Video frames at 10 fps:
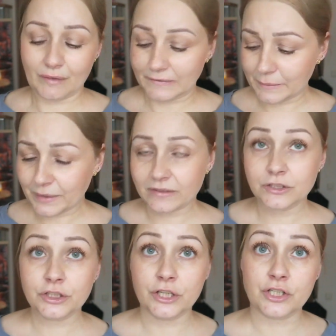Naprawdę,
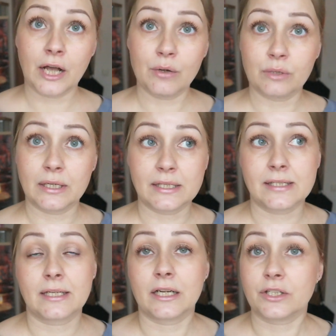dzisiejsza aura
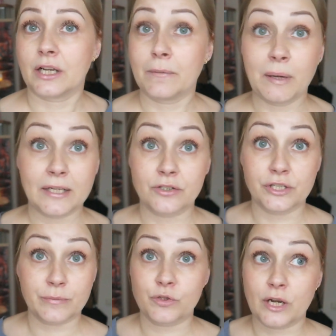jest jakaś taka bardzo
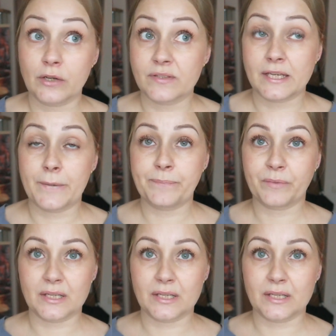niesprzyjająca.